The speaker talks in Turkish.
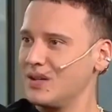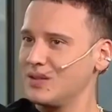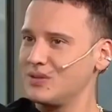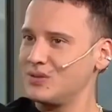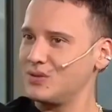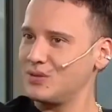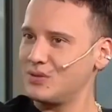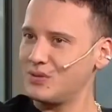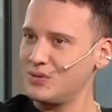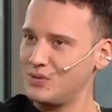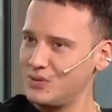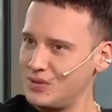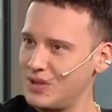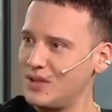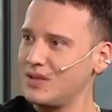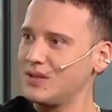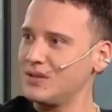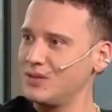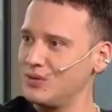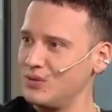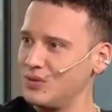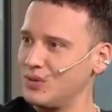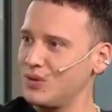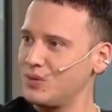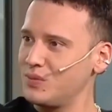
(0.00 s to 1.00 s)
Çok güzel
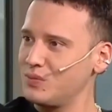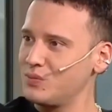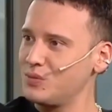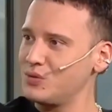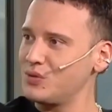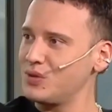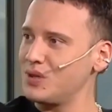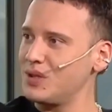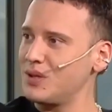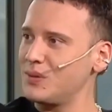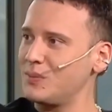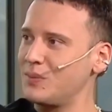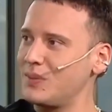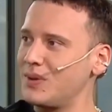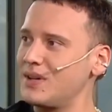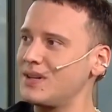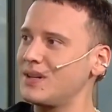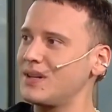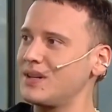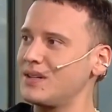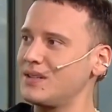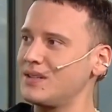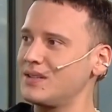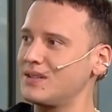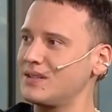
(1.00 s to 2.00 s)
gidiyor. Bu sene
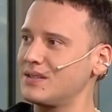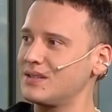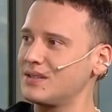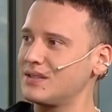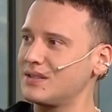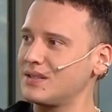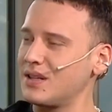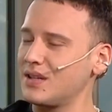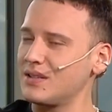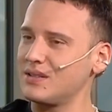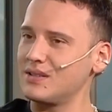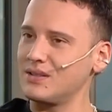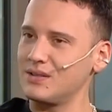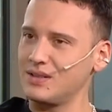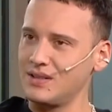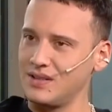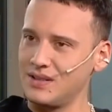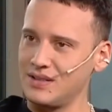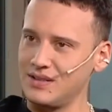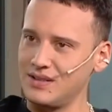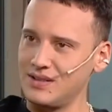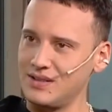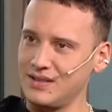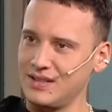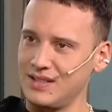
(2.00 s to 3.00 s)
bayağı tatlı
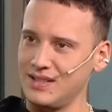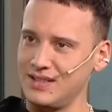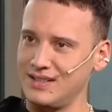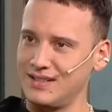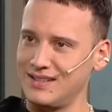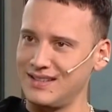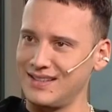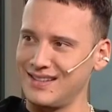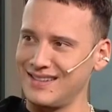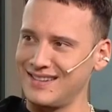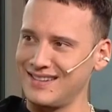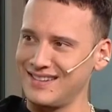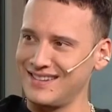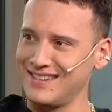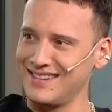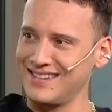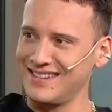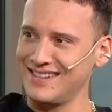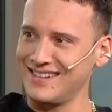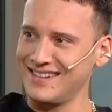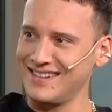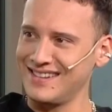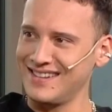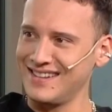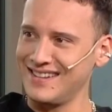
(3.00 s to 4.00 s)
gitti.
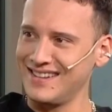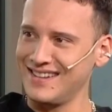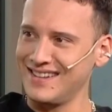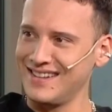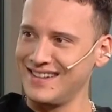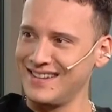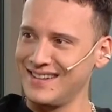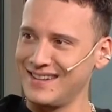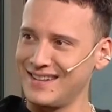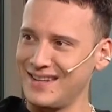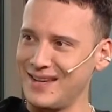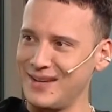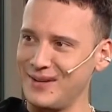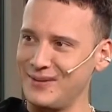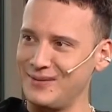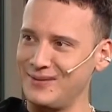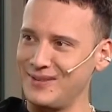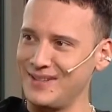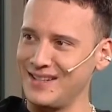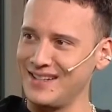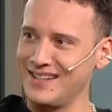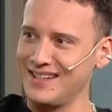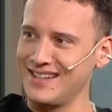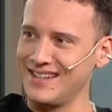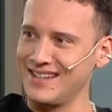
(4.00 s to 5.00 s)
Hatta bununla
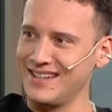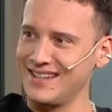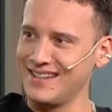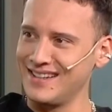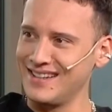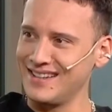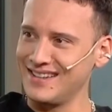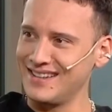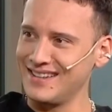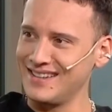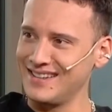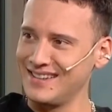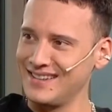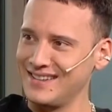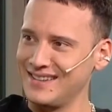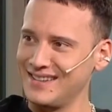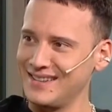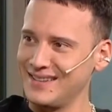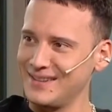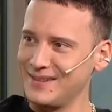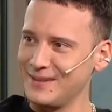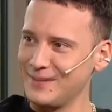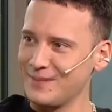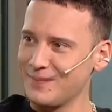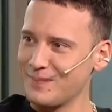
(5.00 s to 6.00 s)
birlikte martılar
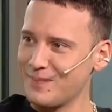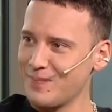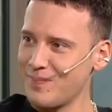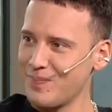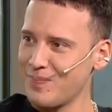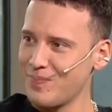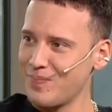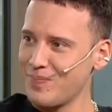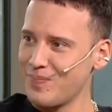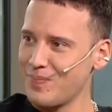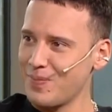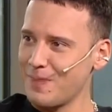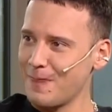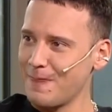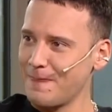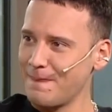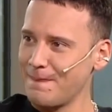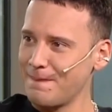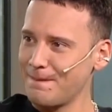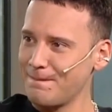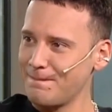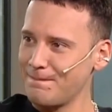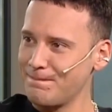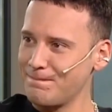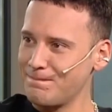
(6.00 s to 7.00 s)
da arkadan bir
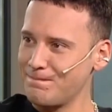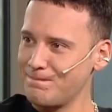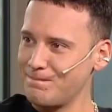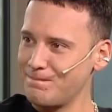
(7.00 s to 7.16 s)
yeniden bir